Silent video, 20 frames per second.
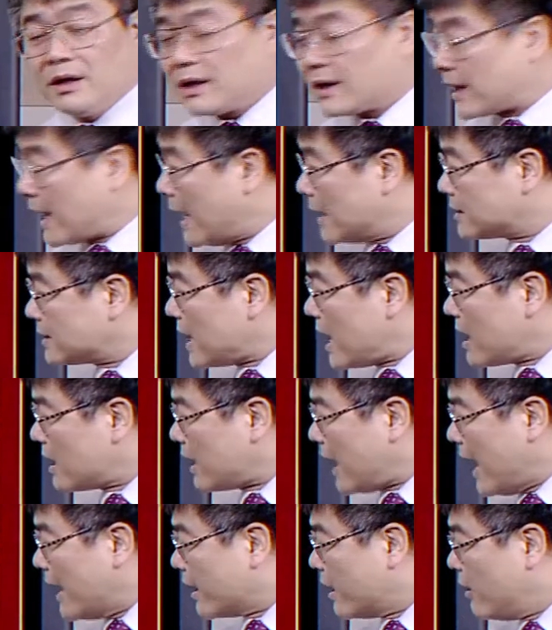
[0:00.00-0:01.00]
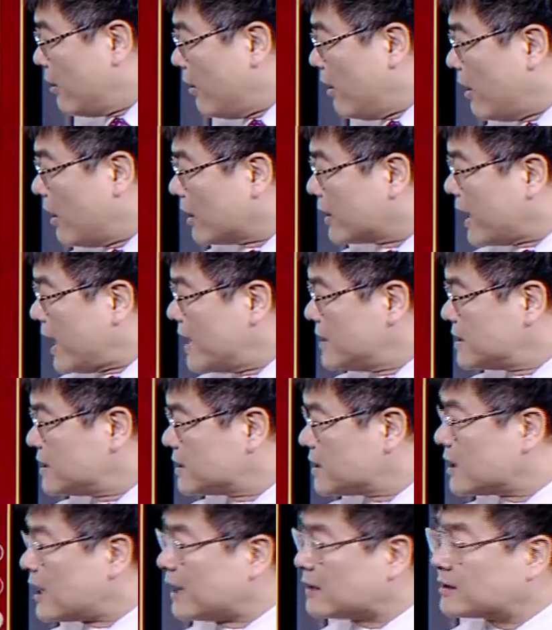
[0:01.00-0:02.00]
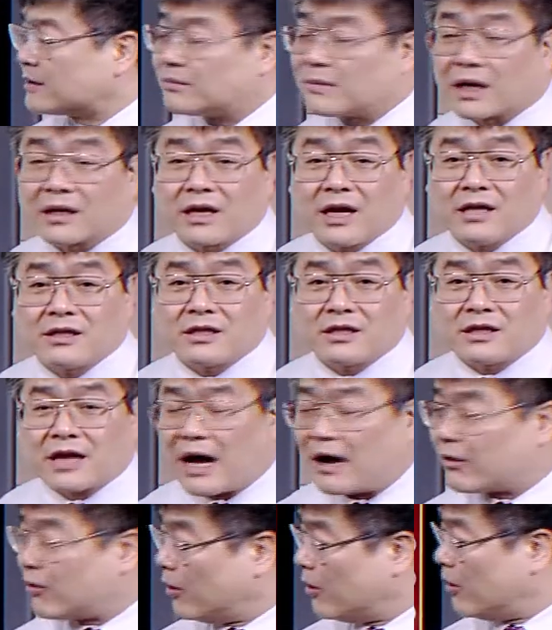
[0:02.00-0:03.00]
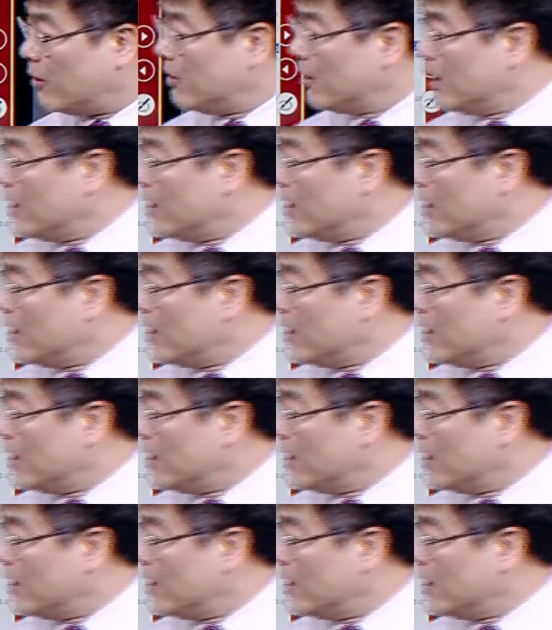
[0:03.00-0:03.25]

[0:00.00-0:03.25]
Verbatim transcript: 가장 강해요. 깨지질 않습니다. 깨지지 않고